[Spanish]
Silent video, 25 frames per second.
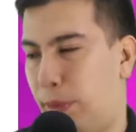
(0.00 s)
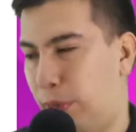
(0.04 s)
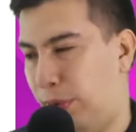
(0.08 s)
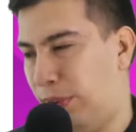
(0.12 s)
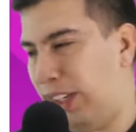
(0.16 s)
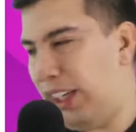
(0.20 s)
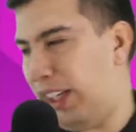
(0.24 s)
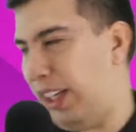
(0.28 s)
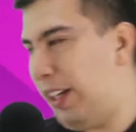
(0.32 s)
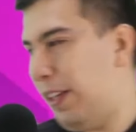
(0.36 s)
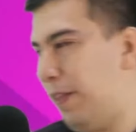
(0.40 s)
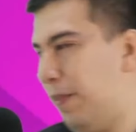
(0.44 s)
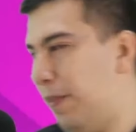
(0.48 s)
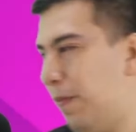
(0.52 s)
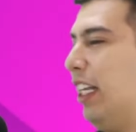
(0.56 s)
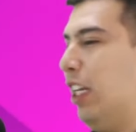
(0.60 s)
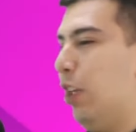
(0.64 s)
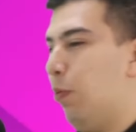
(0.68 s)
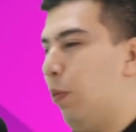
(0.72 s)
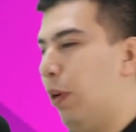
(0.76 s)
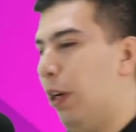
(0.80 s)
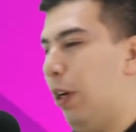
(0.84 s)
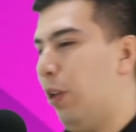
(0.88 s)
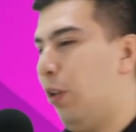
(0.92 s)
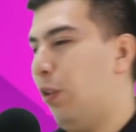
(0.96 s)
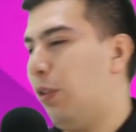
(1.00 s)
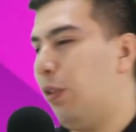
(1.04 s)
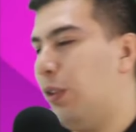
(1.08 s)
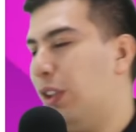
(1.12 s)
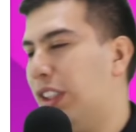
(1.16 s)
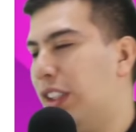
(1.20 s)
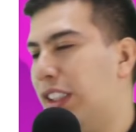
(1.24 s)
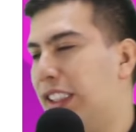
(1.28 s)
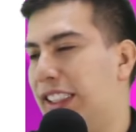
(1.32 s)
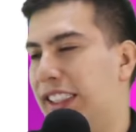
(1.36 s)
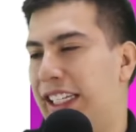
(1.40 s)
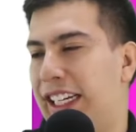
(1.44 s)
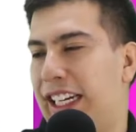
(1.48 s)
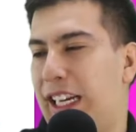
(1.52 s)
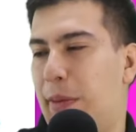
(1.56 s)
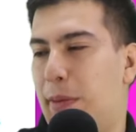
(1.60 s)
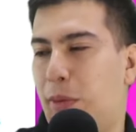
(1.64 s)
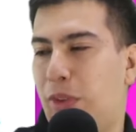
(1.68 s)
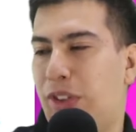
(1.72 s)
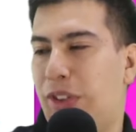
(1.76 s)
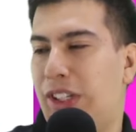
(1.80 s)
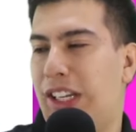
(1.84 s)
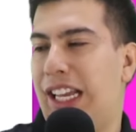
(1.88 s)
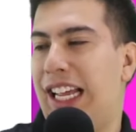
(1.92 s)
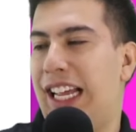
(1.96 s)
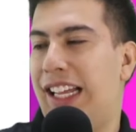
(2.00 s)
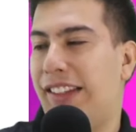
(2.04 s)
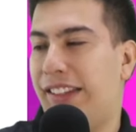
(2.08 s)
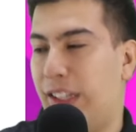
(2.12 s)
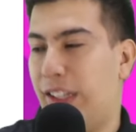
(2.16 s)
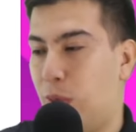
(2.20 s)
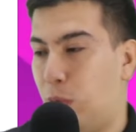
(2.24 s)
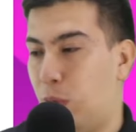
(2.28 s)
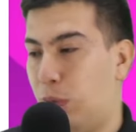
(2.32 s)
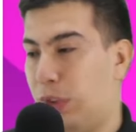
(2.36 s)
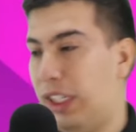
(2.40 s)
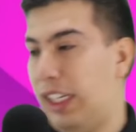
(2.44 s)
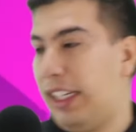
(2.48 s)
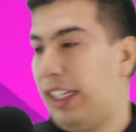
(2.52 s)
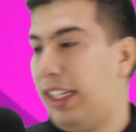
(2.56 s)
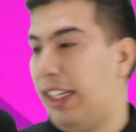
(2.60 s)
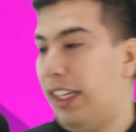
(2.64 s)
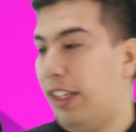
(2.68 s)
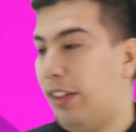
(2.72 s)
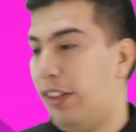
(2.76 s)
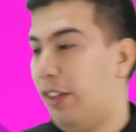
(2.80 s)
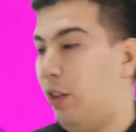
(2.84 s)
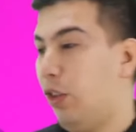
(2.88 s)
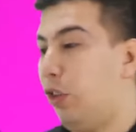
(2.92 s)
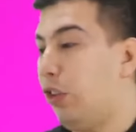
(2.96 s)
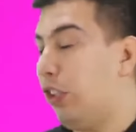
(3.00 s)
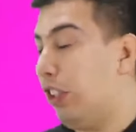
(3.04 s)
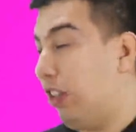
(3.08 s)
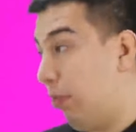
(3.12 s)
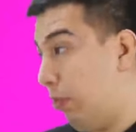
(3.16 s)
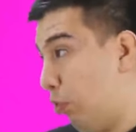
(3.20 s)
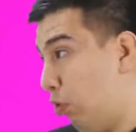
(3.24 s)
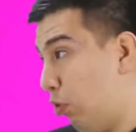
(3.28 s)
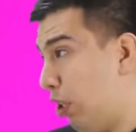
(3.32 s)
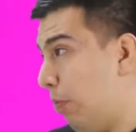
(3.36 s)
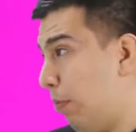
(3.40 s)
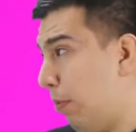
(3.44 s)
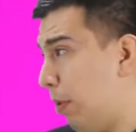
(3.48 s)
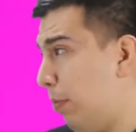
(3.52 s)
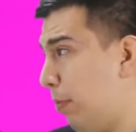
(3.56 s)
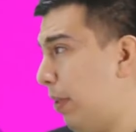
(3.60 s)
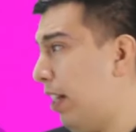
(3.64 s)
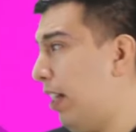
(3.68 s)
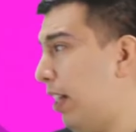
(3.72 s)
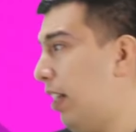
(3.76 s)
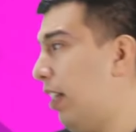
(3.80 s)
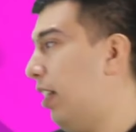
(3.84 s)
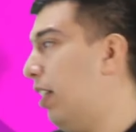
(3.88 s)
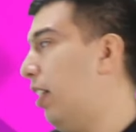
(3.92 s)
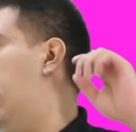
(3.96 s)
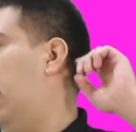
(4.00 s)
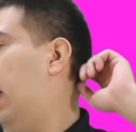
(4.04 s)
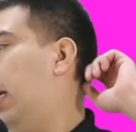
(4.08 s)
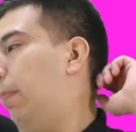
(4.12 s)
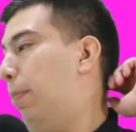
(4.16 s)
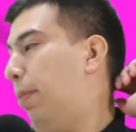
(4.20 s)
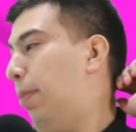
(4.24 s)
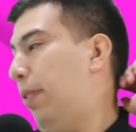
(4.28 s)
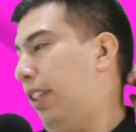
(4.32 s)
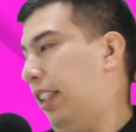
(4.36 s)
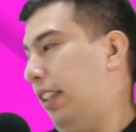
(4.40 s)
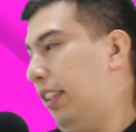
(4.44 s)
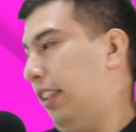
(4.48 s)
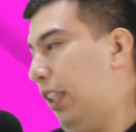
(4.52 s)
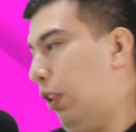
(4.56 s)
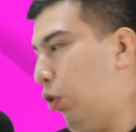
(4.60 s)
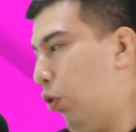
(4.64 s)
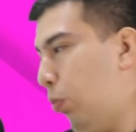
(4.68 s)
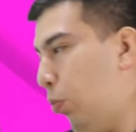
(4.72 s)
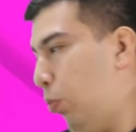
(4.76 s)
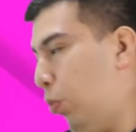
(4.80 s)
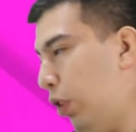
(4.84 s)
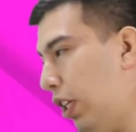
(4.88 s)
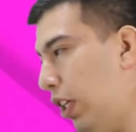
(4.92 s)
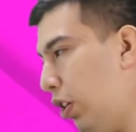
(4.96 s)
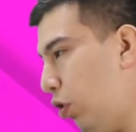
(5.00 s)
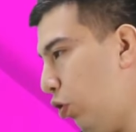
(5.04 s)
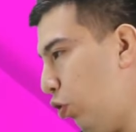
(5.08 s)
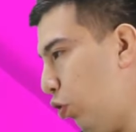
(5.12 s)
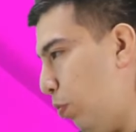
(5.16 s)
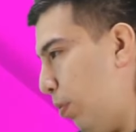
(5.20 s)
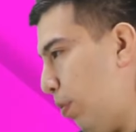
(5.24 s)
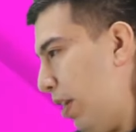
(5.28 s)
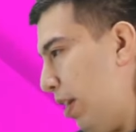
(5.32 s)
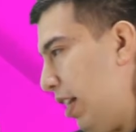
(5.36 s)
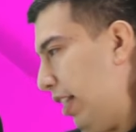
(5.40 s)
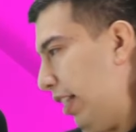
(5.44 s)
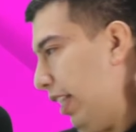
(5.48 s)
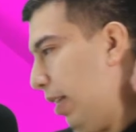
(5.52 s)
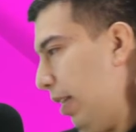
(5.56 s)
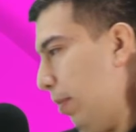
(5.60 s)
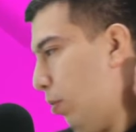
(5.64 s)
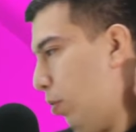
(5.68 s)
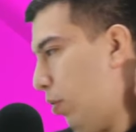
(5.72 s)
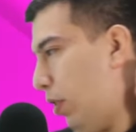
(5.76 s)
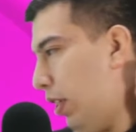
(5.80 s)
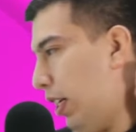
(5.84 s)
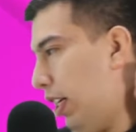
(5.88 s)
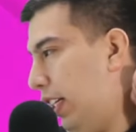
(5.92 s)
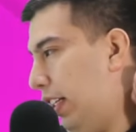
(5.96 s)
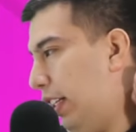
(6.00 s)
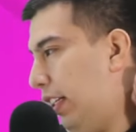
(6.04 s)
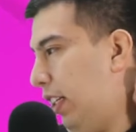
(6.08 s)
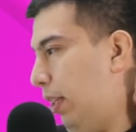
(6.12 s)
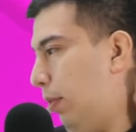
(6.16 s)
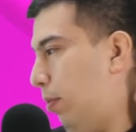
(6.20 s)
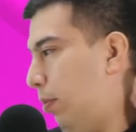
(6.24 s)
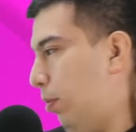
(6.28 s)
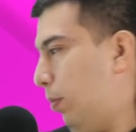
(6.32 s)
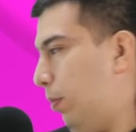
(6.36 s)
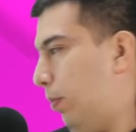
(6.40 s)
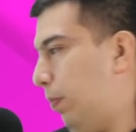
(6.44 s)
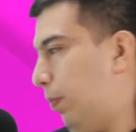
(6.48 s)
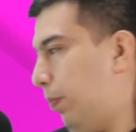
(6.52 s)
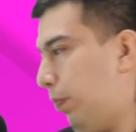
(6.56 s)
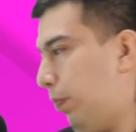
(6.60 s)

posee. Y bueno, llegamos a la segunda declinación, ya vimos la primera. He eh, presenta dos modelos, nominativo, genitivo,